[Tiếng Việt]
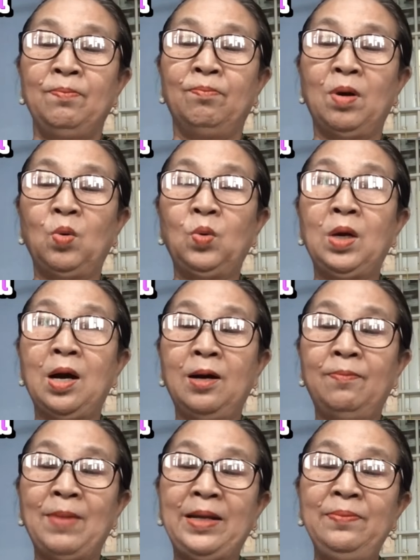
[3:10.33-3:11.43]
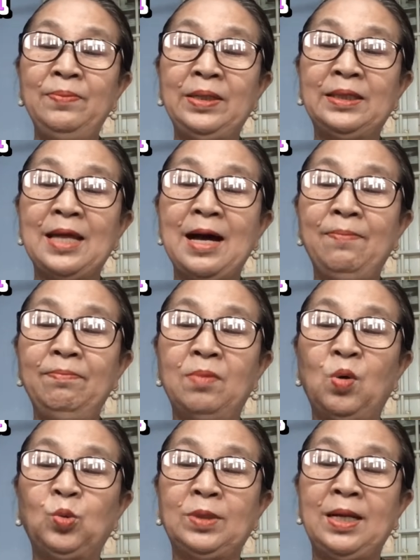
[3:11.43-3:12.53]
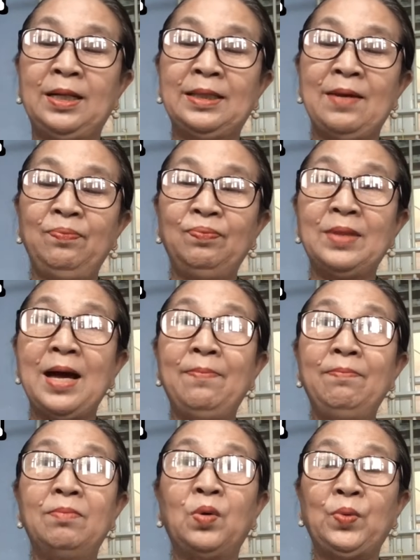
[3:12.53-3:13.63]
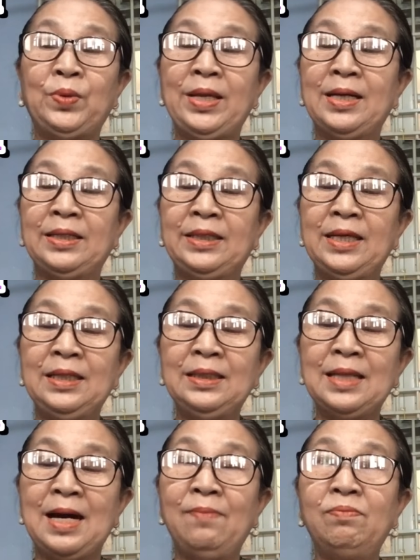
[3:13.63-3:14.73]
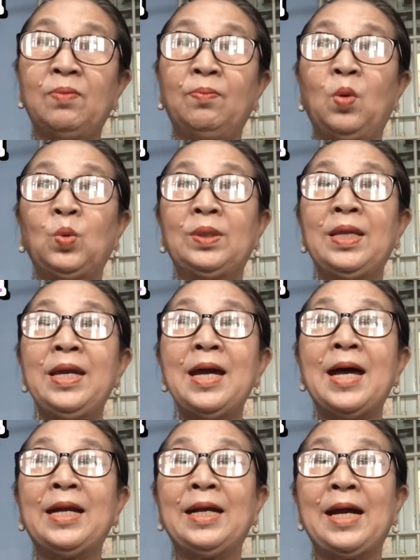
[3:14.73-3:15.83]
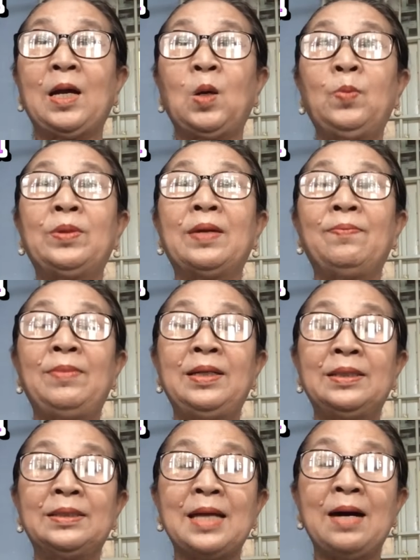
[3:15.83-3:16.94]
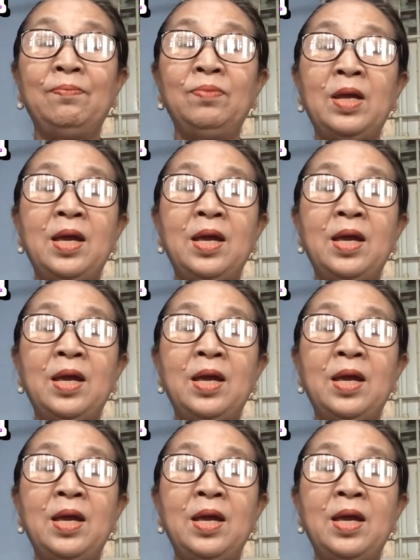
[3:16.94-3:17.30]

mậu ngọ 78 mậu thìn 88 mậu dần 98 và mậu tý 2008